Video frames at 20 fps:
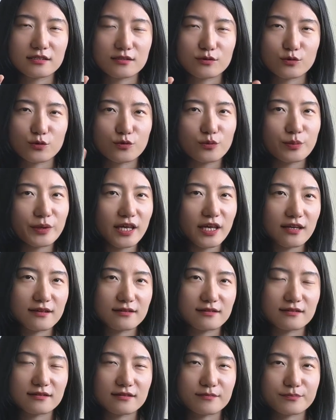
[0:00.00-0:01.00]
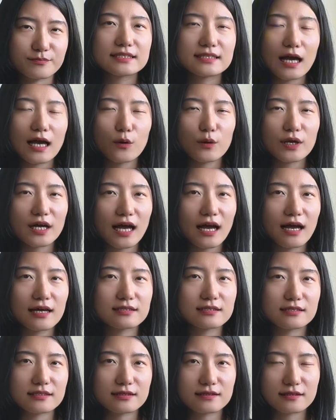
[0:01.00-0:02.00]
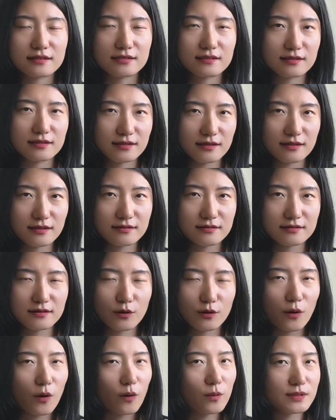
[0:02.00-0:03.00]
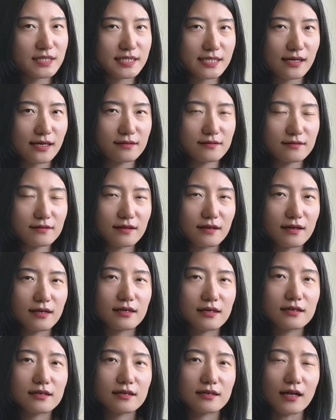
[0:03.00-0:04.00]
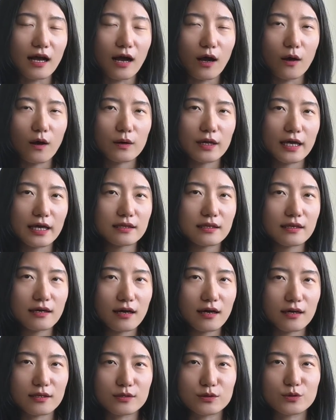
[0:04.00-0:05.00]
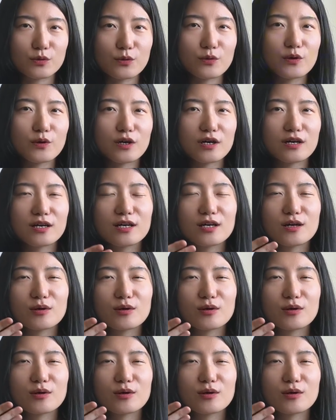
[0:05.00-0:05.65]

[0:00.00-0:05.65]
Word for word: 图片，他会看你的客厅的空间，然后给你很多